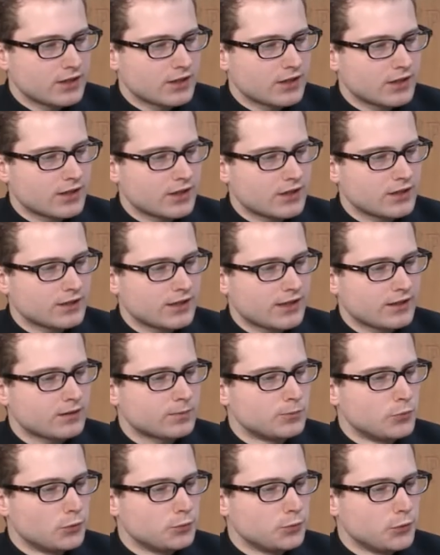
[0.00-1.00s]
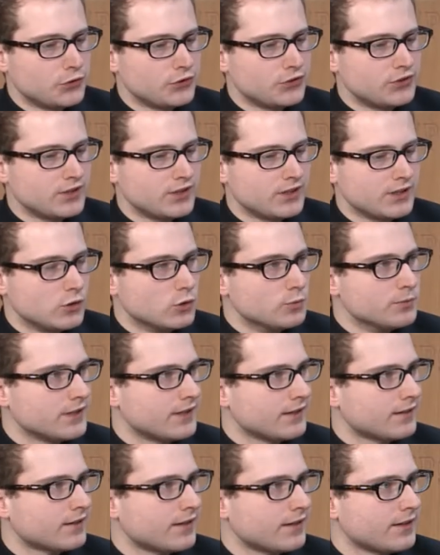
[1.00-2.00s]
Äh, jetzt müssen die
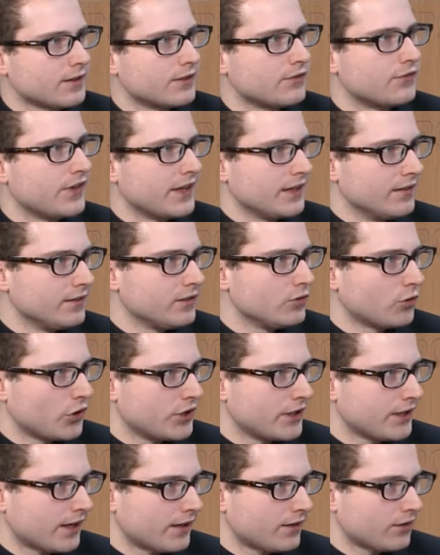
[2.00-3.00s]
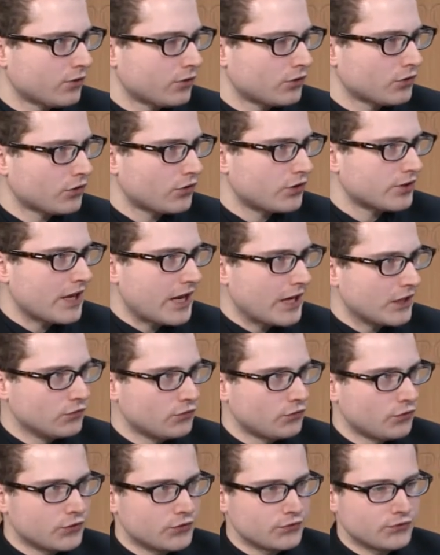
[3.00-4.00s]
EU-Mitgliedsländer, wenn sie neue Grenzkontrollen
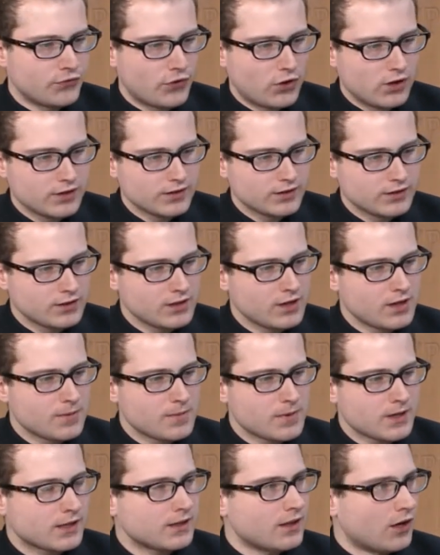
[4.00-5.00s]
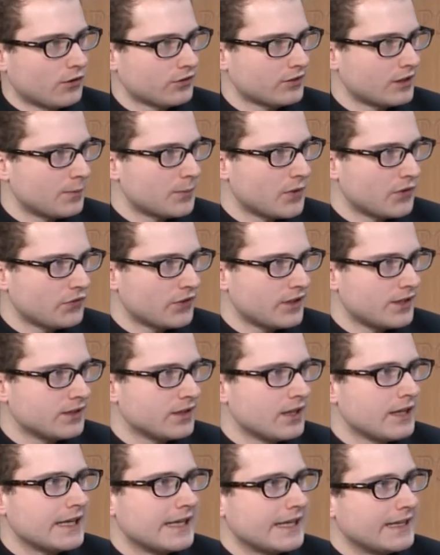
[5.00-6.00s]
einführen wollen, in Ausnahmefällen
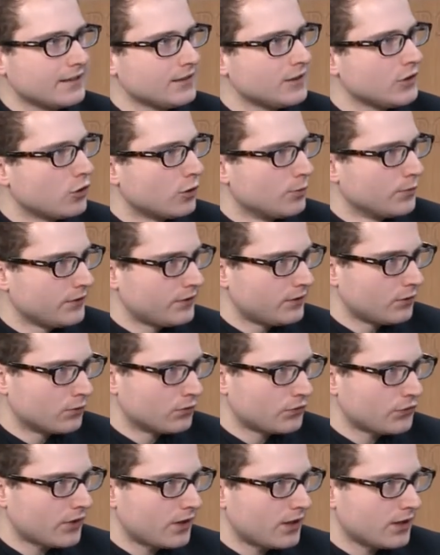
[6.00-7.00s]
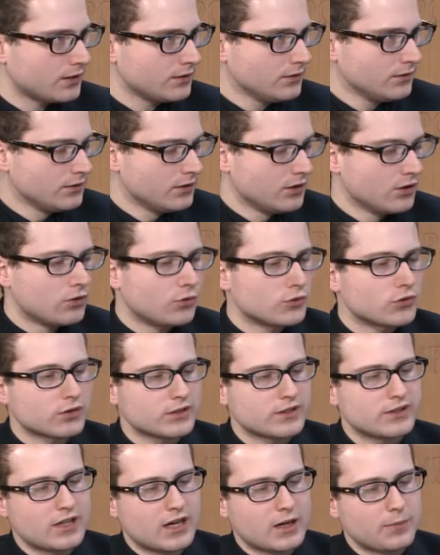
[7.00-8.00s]
erst die Kommission fragen und auch
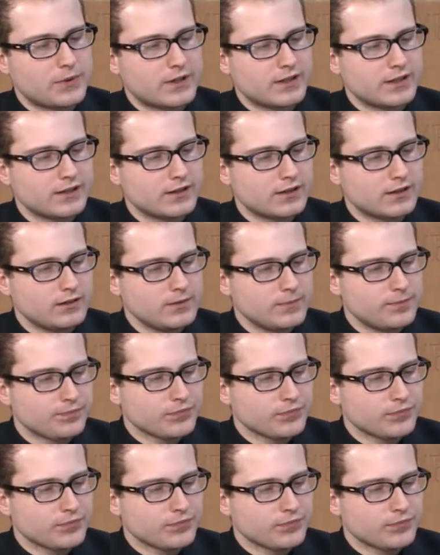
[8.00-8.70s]
die Nachbarländer.